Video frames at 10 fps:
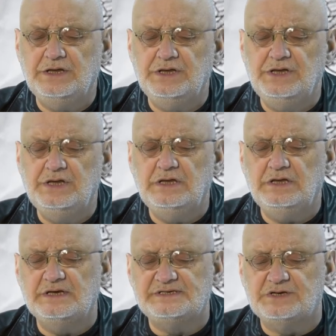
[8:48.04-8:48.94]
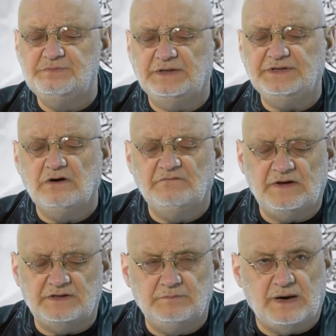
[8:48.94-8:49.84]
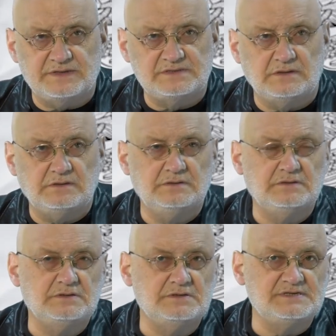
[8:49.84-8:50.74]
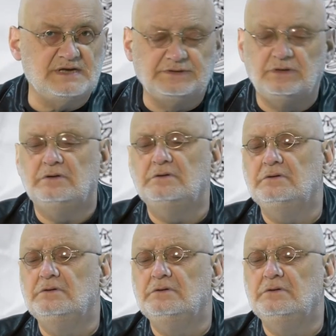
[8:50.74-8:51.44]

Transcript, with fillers: i jesteśmy atakowani bardzo za to,